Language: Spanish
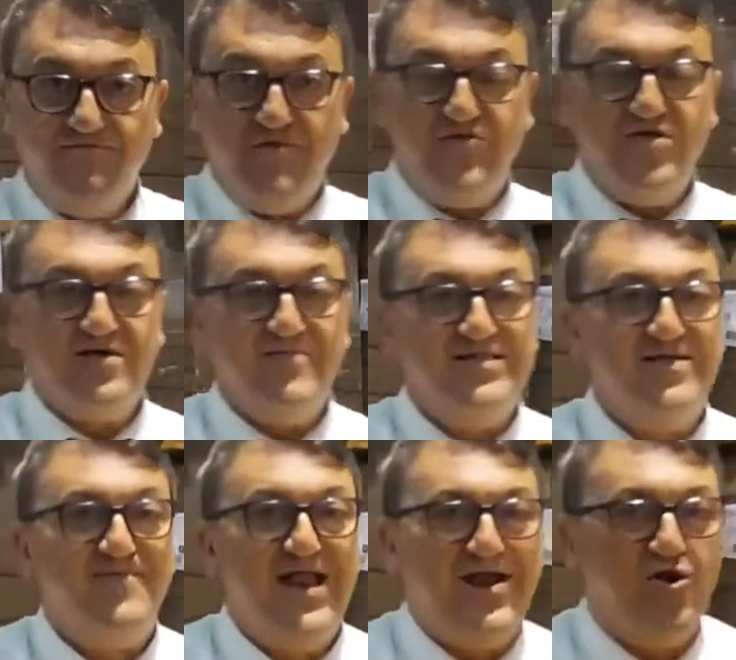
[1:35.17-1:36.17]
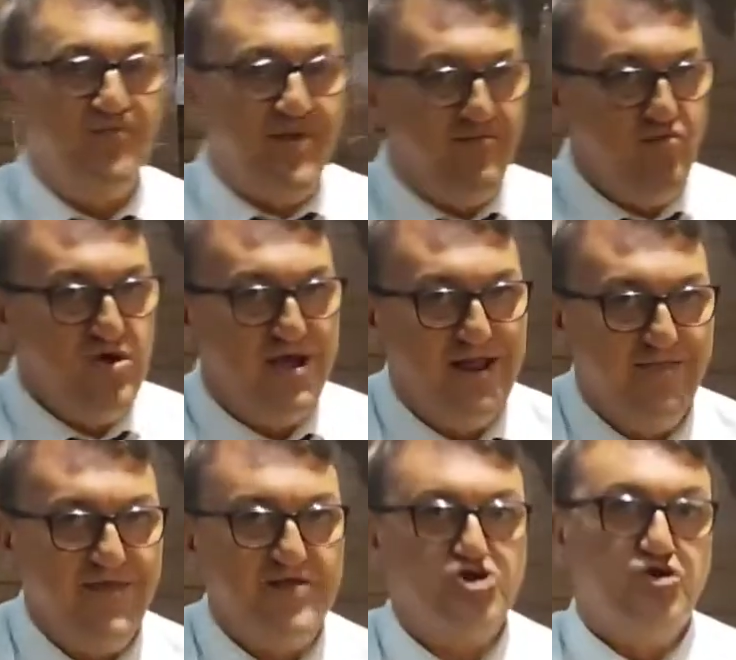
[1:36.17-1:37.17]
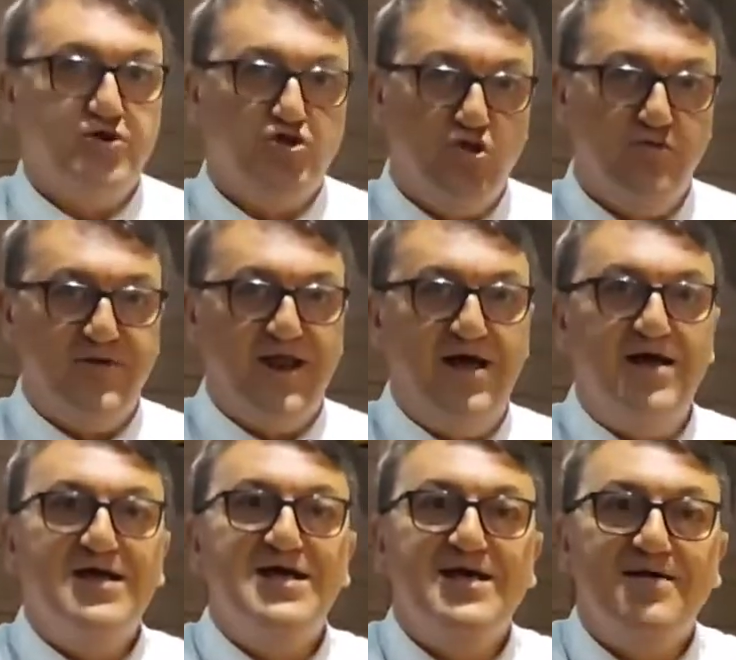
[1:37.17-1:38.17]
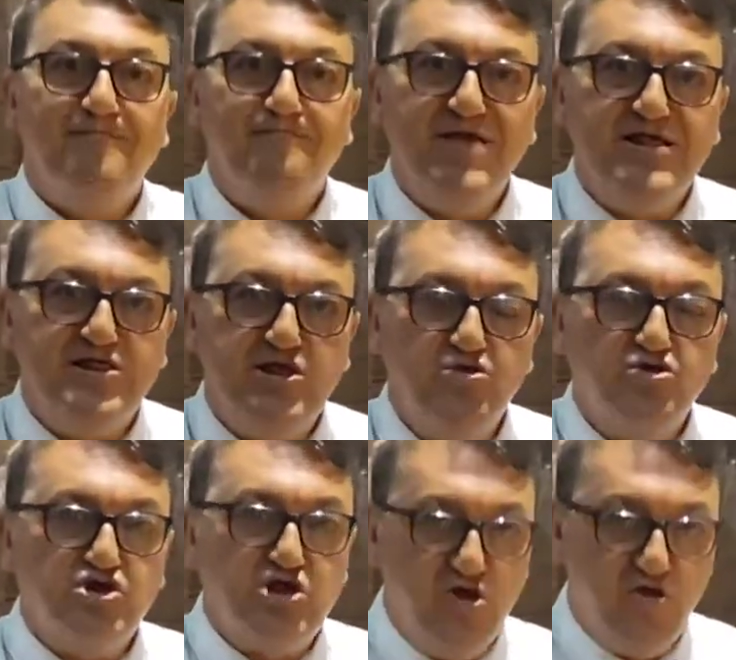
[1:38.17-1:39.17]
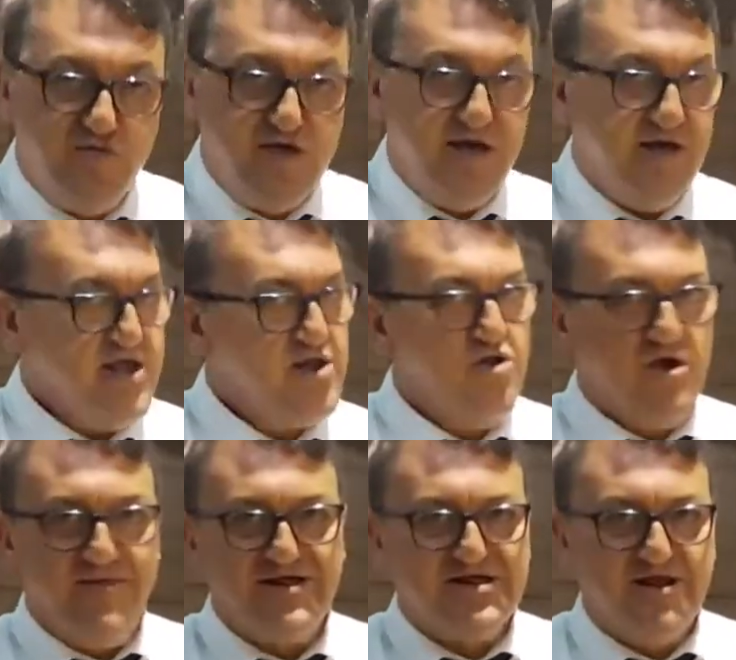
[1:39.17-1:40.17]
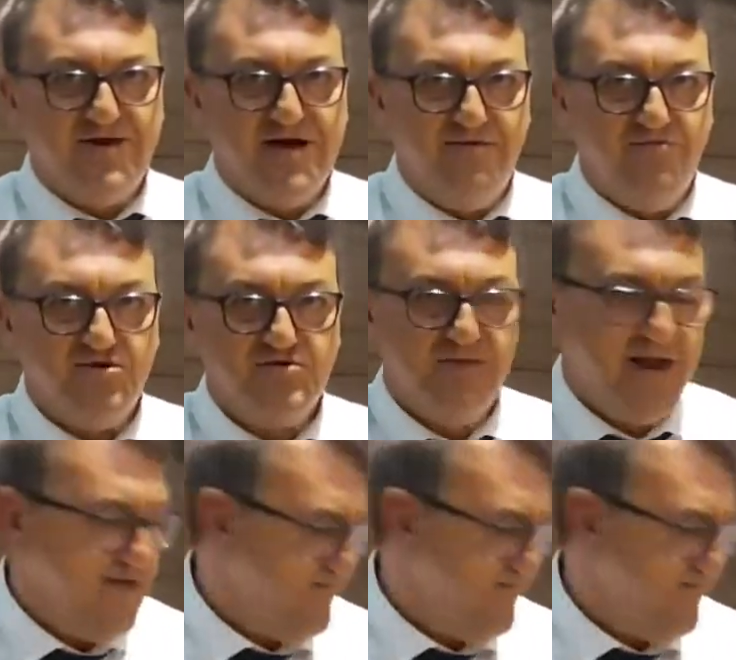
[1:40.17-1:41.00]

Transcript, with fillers: precisamente para ropa muy grande, sobre todo para vestidos de novia. Es lo que más trabajamos, ¿vale?